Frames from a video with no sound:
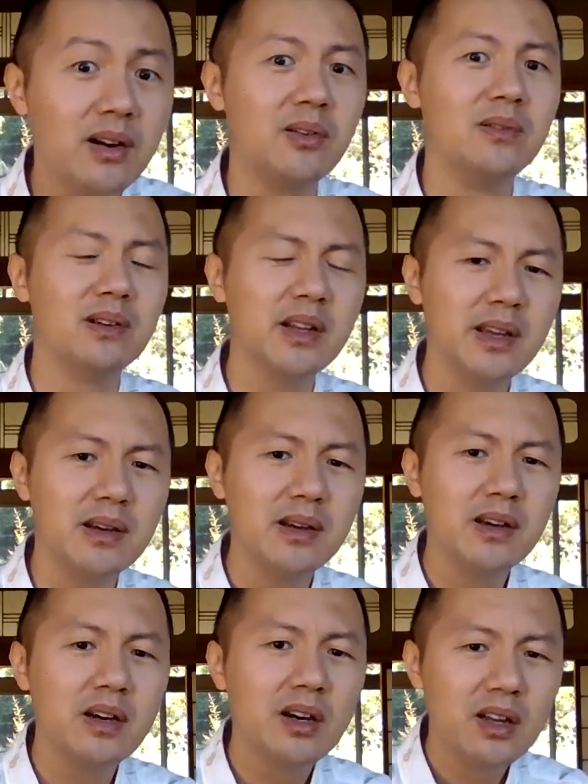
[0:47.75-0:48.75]
红利。
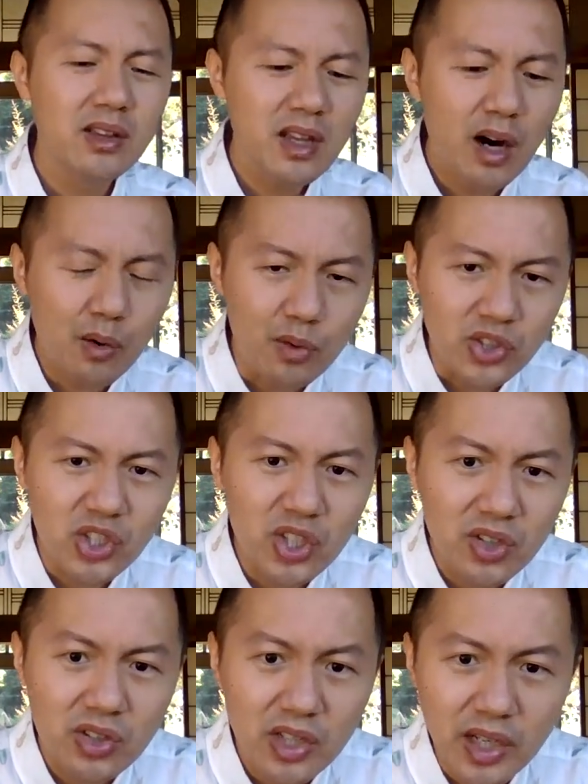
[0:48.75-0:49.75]
到
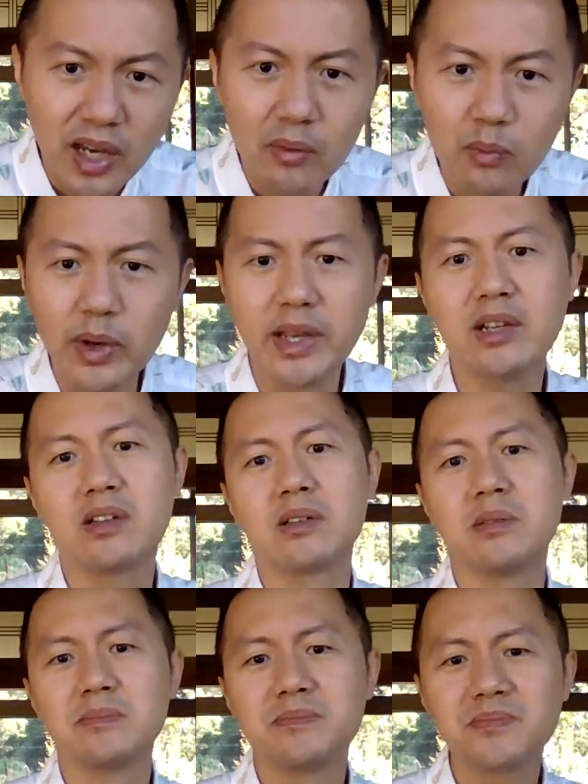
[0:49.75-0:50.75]
今天为止，